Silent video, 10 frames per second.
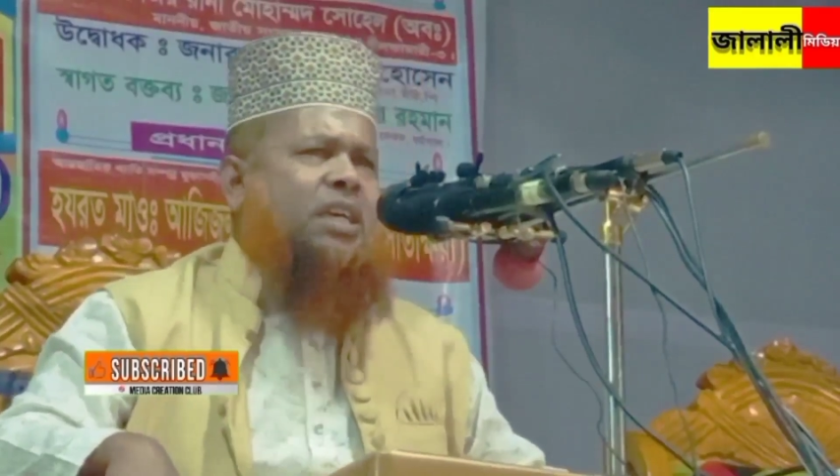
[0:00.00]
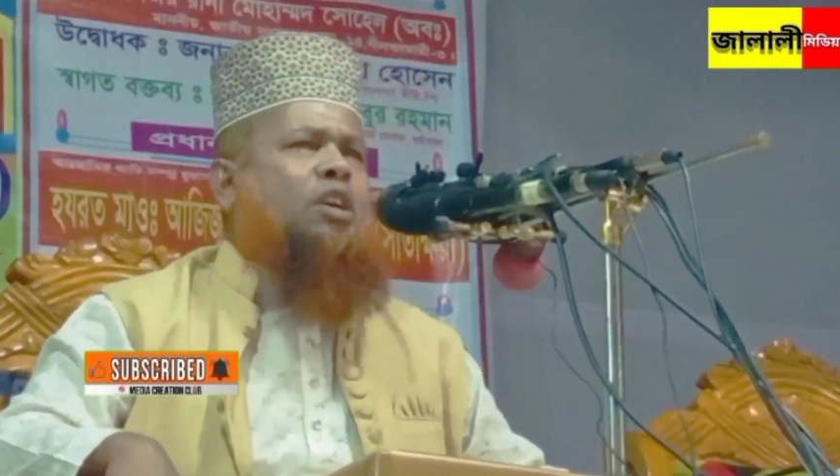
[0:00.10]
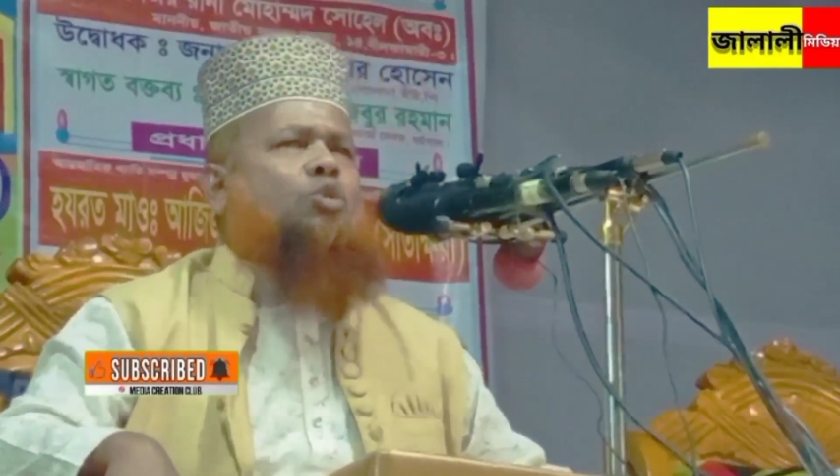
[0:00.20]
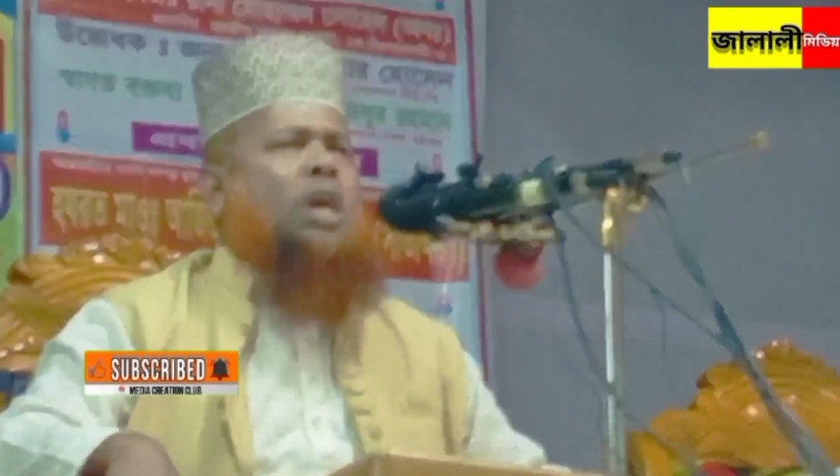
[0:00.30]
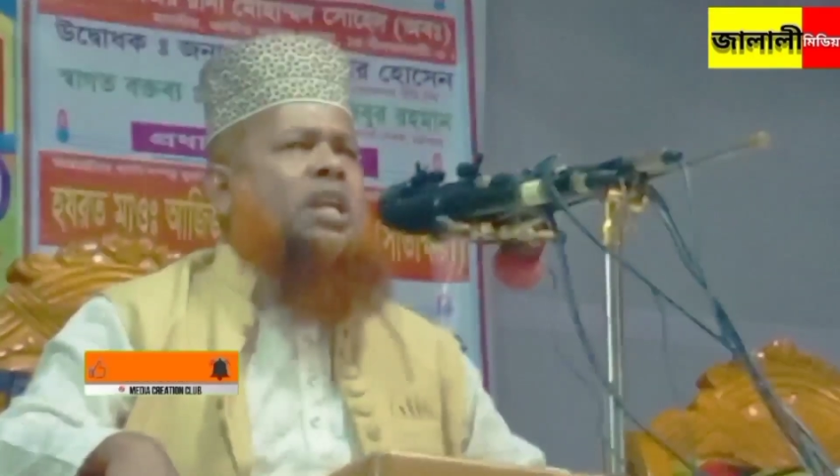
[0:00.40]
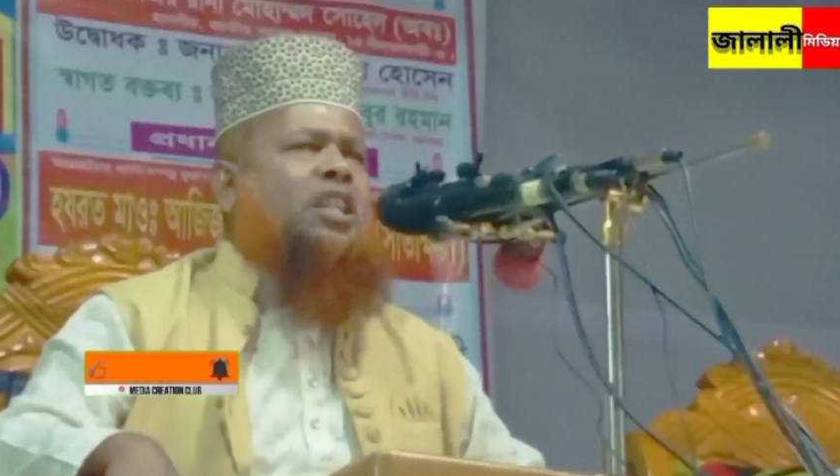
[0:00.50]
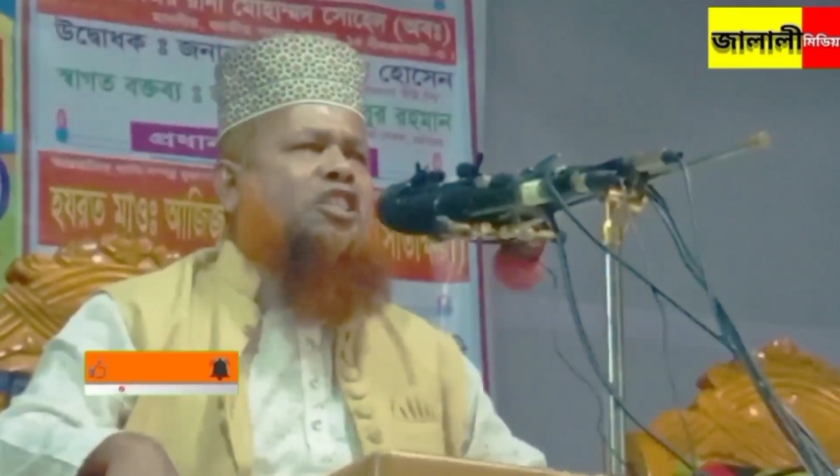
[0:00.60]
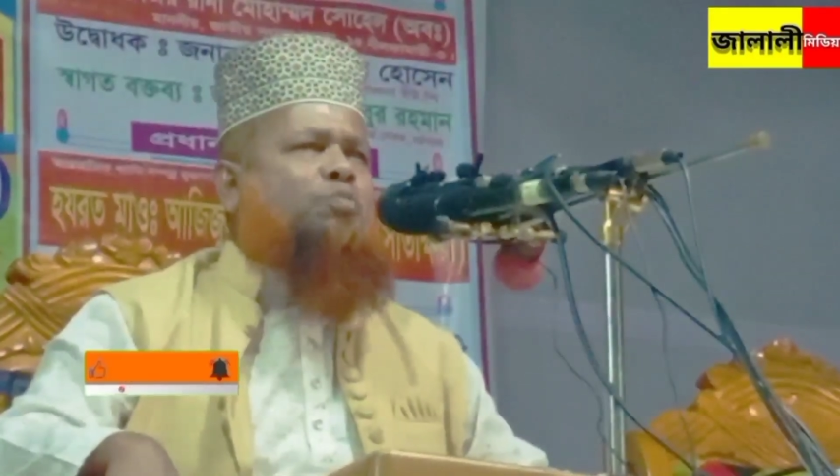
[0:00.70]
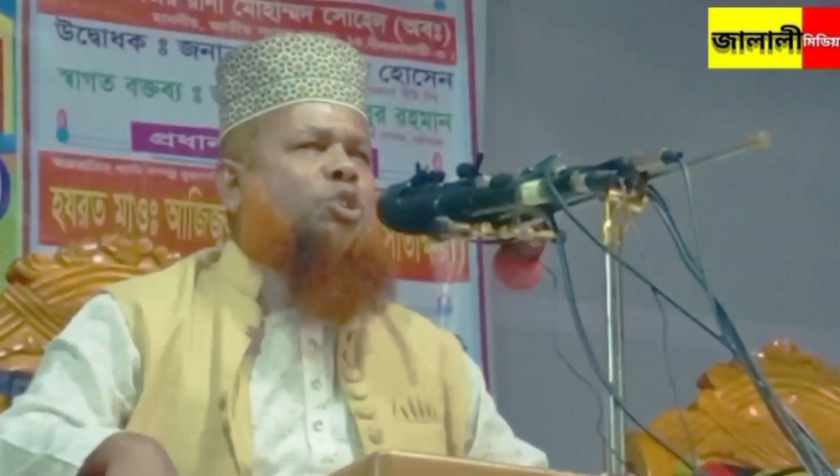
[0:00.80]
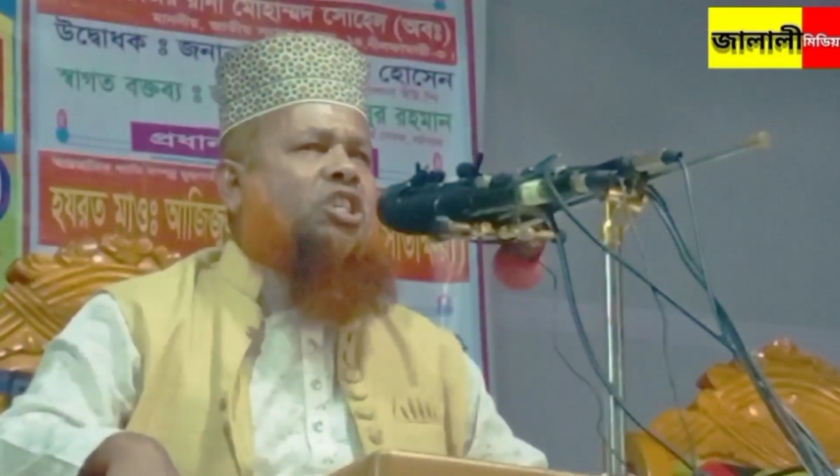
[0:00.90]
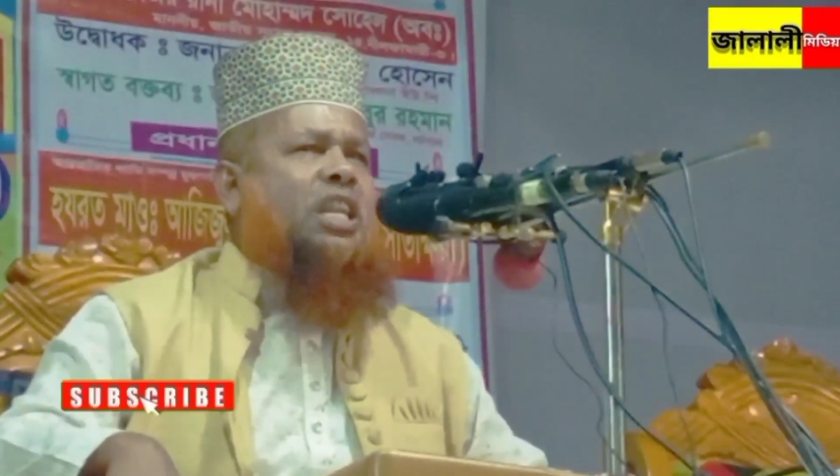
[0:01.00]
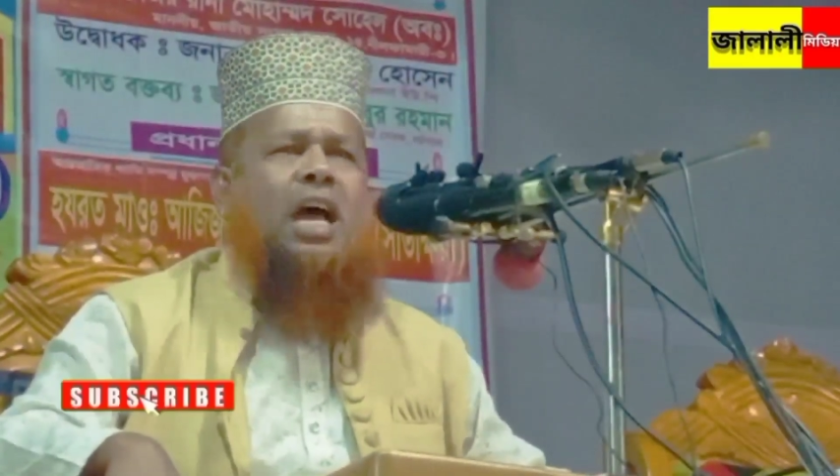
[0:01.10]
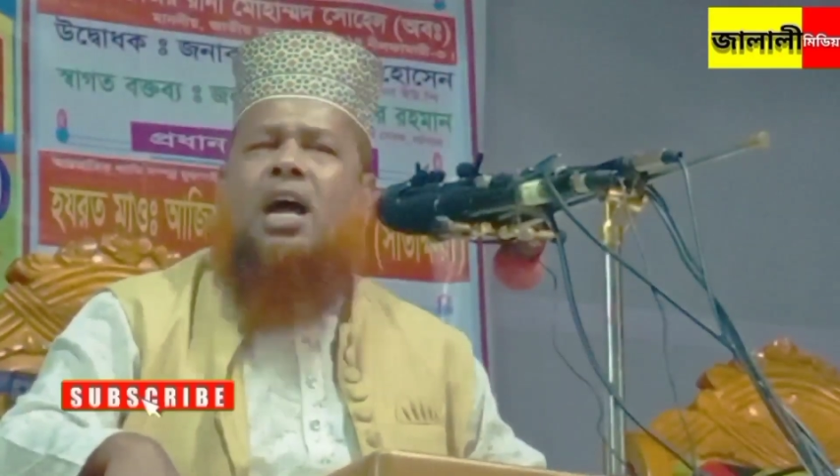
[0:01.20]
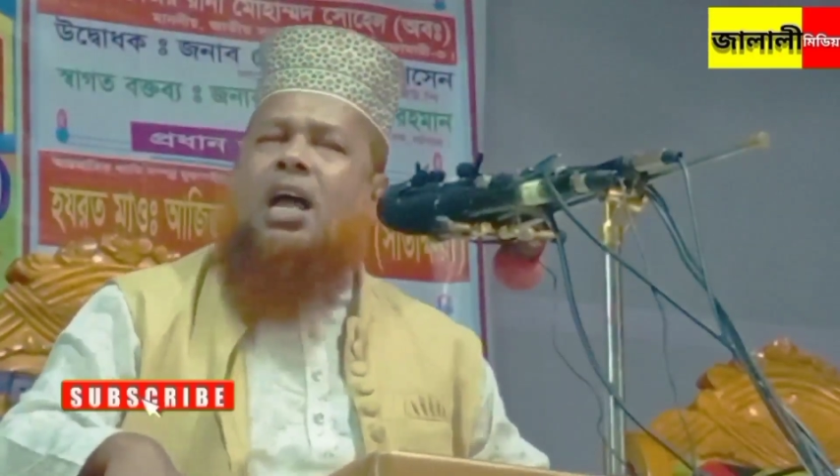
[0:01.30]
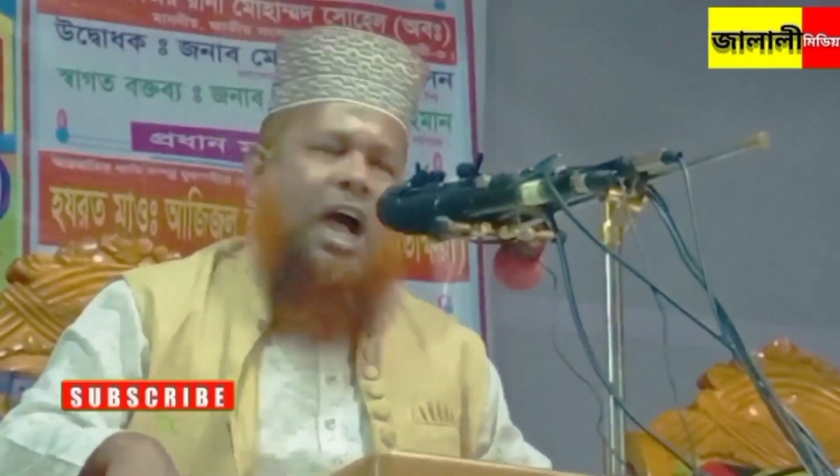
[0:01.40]
আমরা কি কোরআন হাদিস
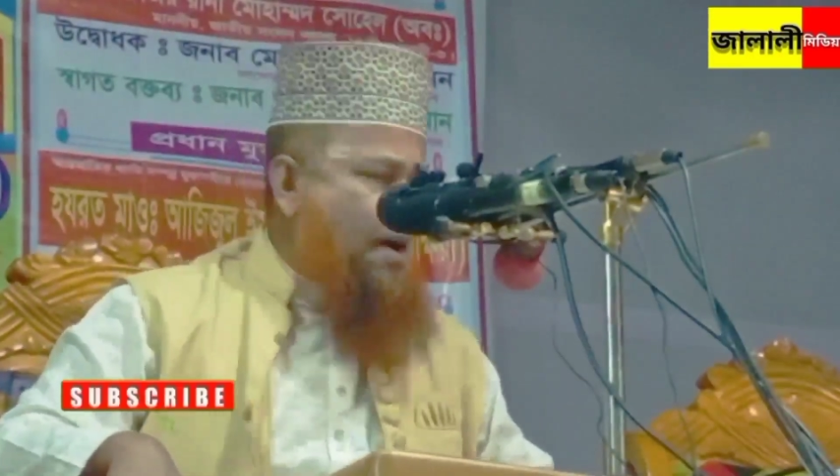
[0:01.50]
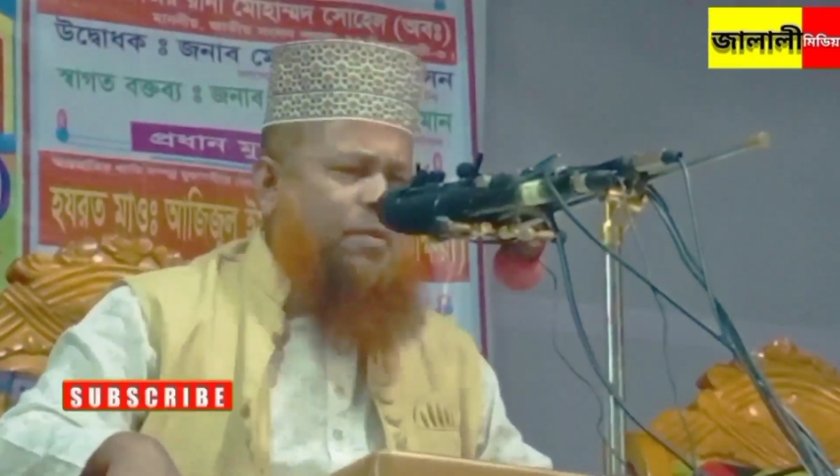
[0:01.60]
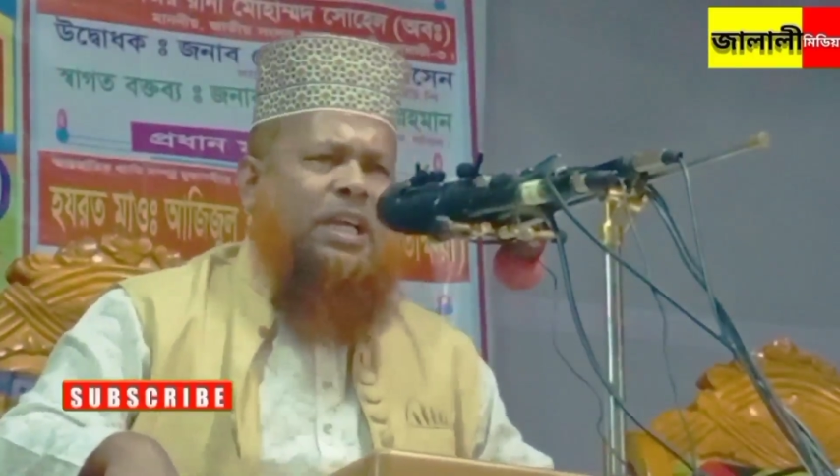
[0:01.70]
বুঝি না